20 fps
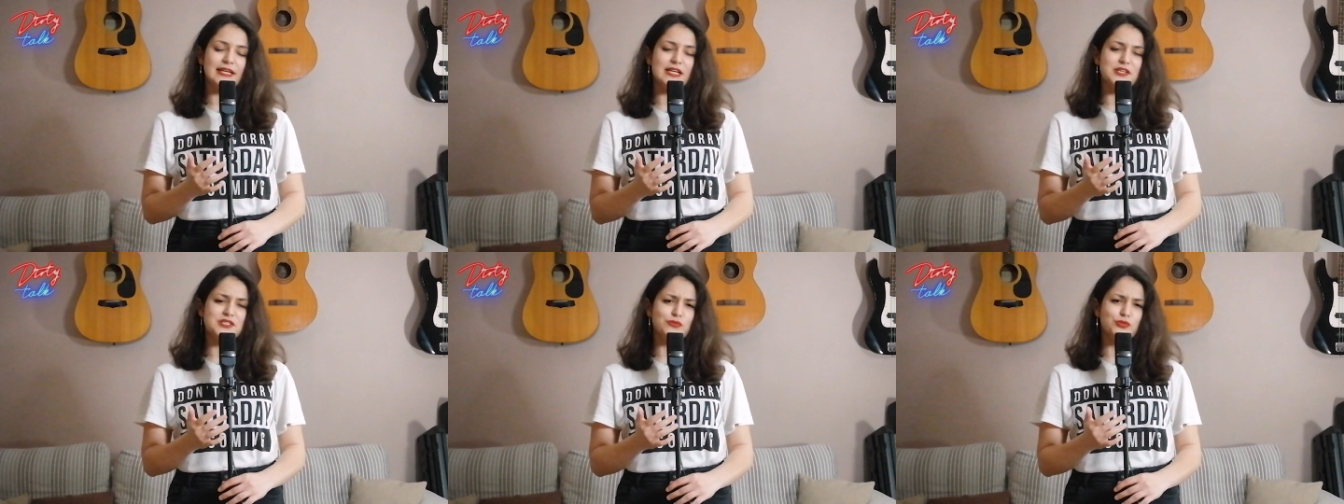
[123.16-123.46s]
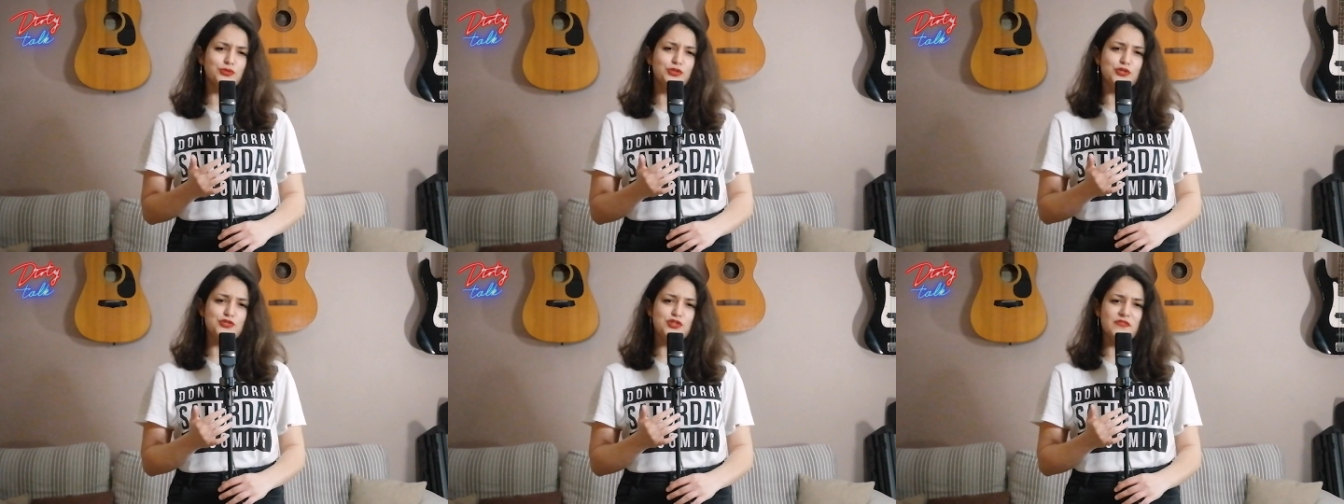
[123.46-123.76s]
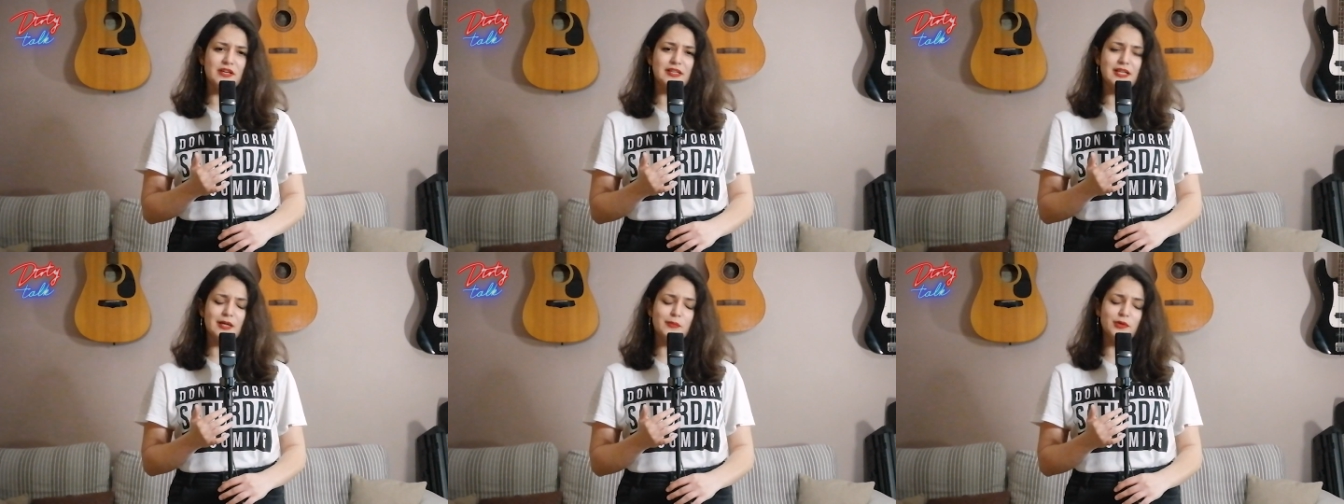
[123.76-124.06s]
che ha ricevuto
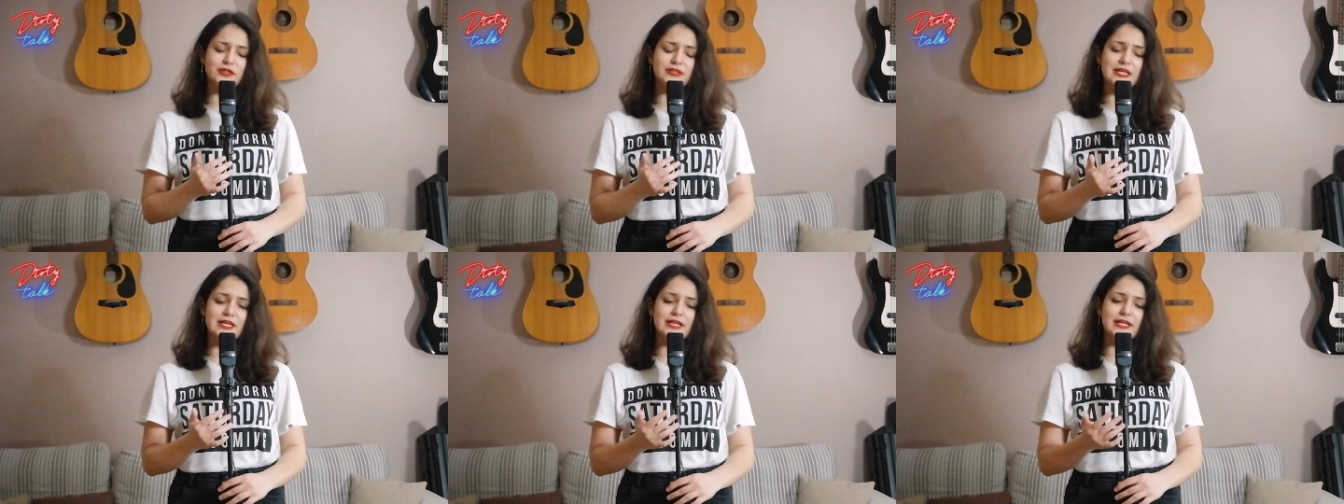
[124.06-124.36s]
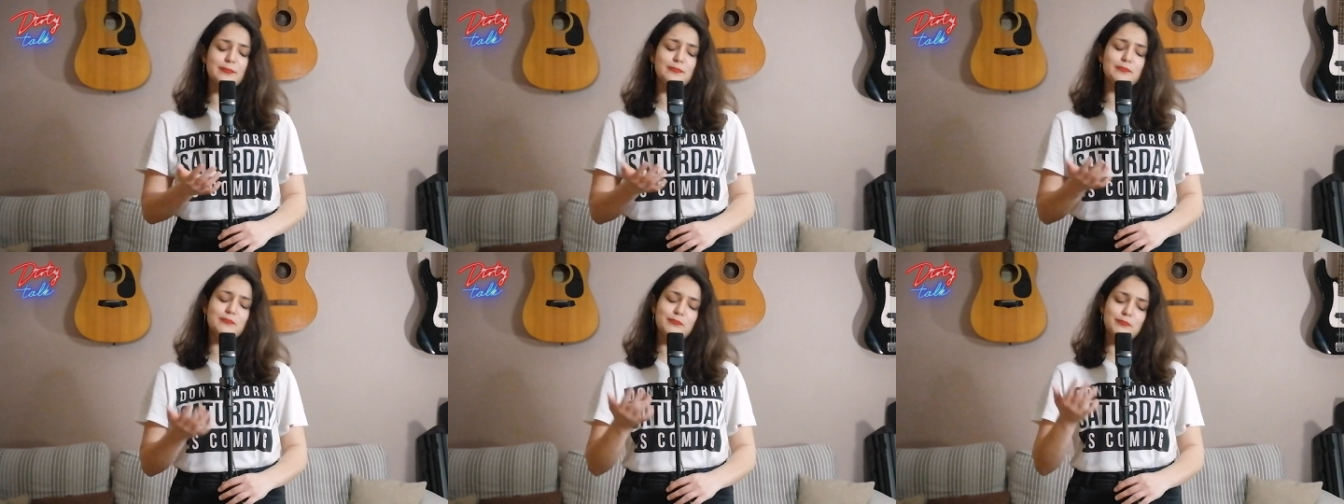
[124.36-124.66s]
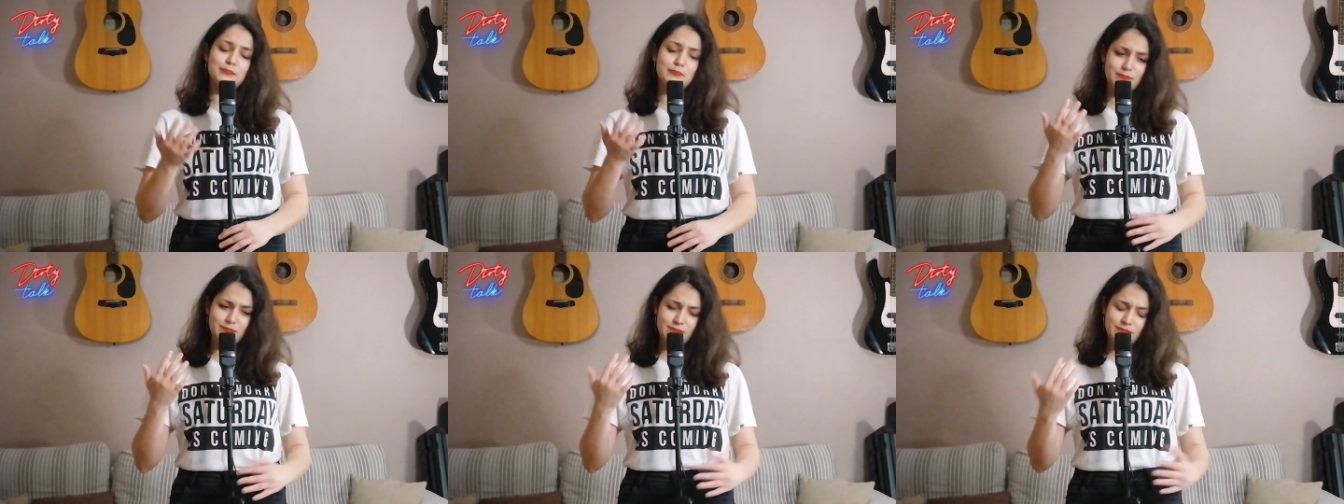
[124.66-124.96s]
Giovanna Botteri,
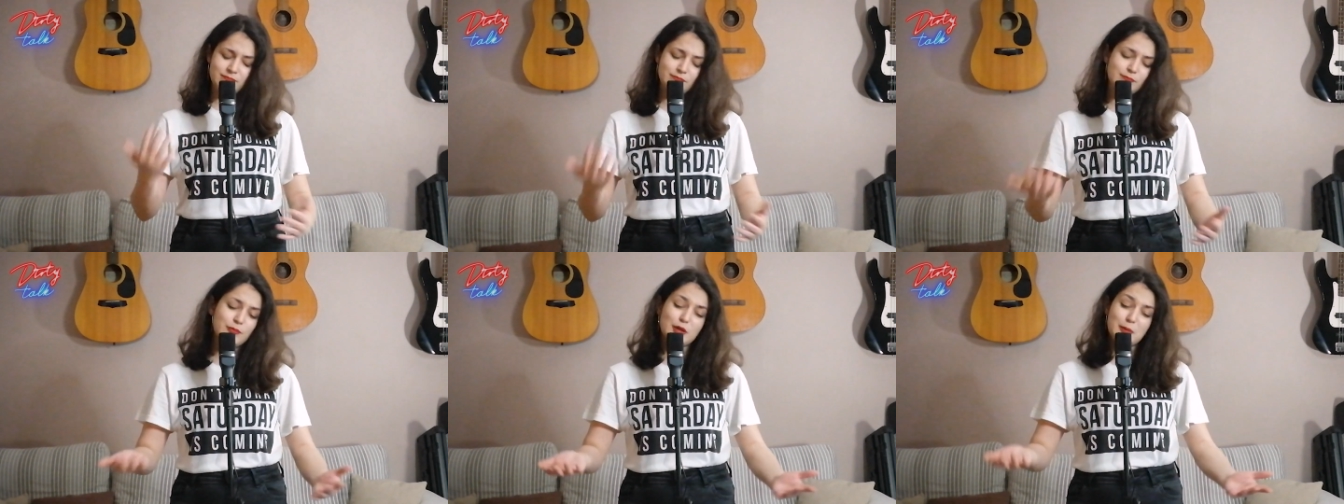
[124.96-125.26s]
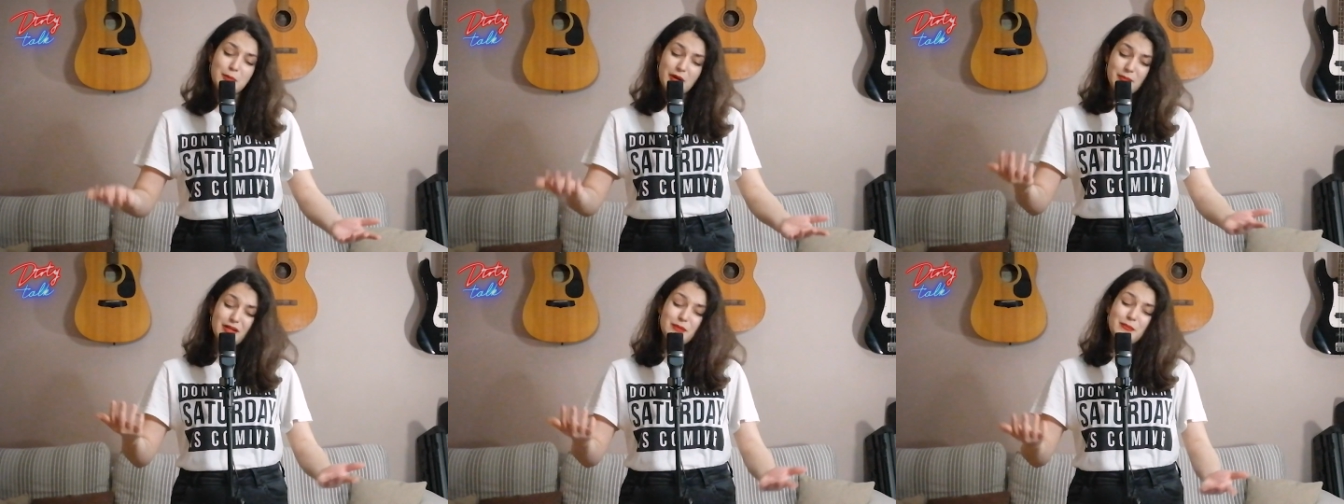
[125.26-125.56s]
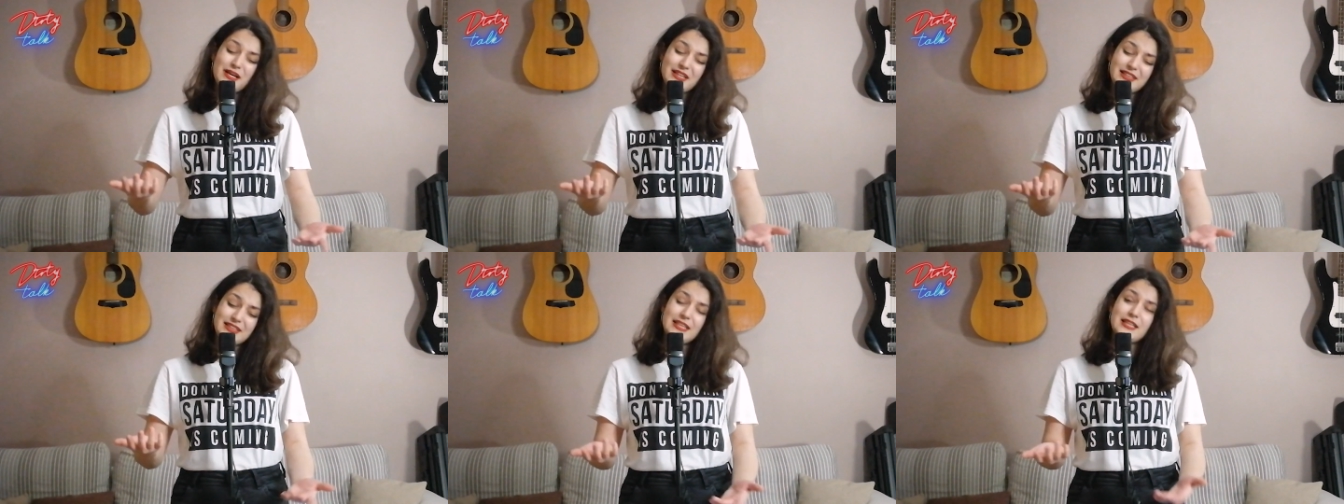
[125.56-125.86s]

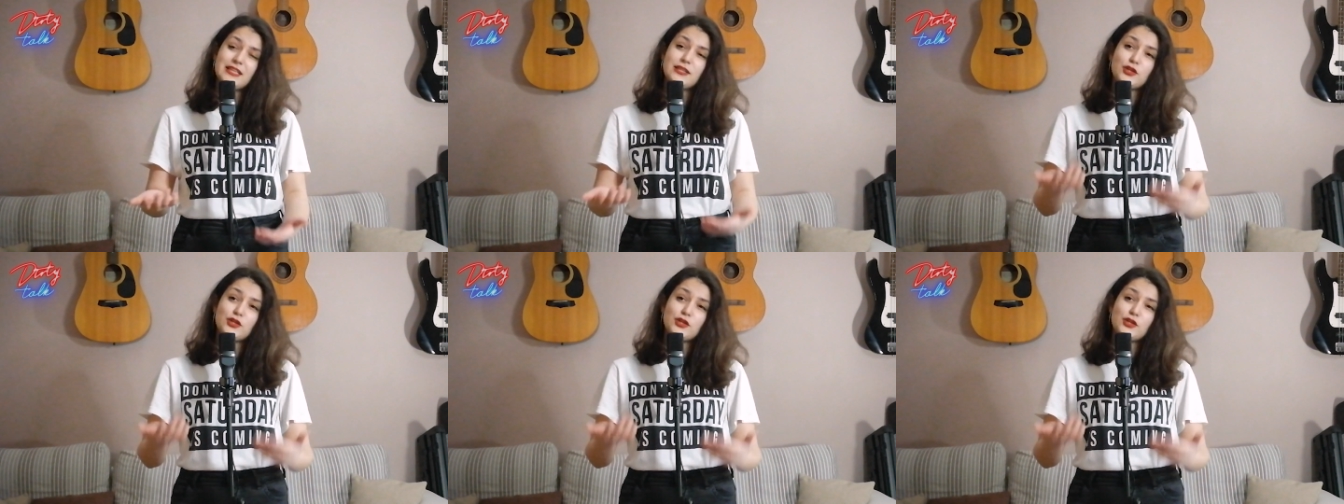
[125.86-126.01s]
probabilmente